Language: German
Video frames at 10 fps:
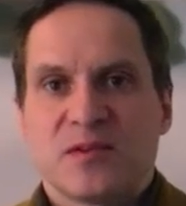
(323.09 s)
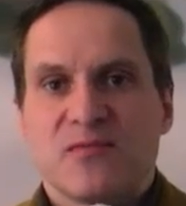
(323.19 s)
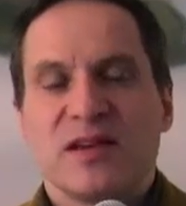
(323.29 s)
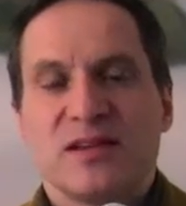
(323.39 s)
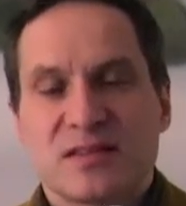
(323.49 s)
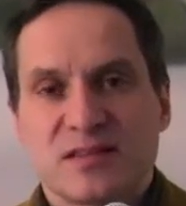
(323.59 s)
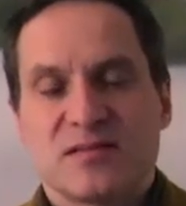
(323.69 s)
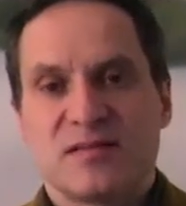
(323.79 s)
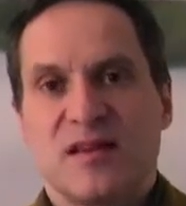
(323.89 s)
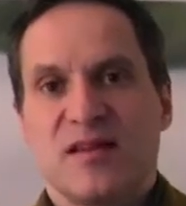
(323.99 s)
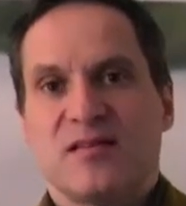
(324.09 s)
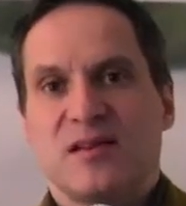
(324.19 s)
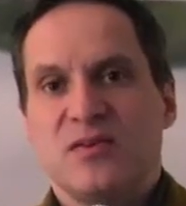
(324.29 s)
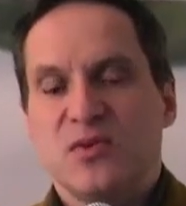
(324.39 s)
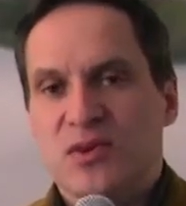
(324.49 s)
wenn es denn
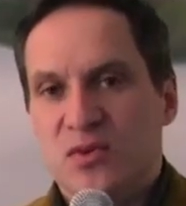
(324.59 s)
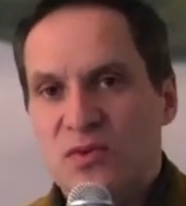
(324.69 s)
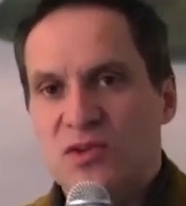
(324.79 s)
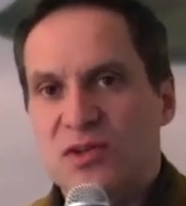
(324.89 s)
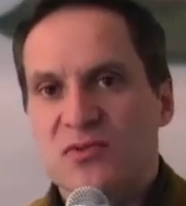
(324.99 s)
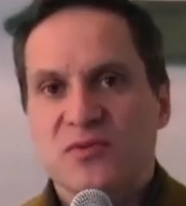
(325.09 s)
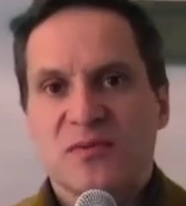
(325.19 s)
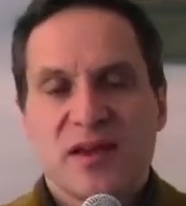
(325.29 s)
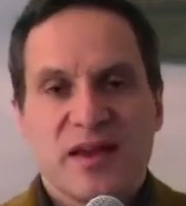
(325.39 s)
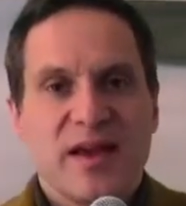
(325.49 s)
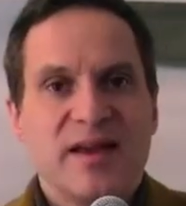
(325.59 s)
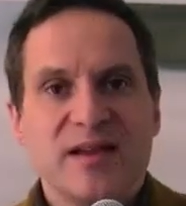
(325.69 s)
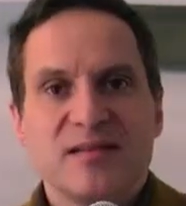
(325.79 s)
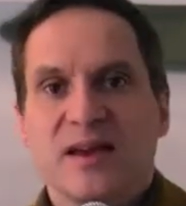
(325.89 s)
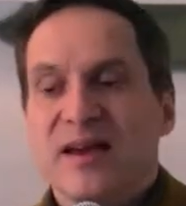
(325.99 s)
genügend Unterschriften
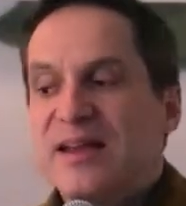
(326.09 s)
erhält,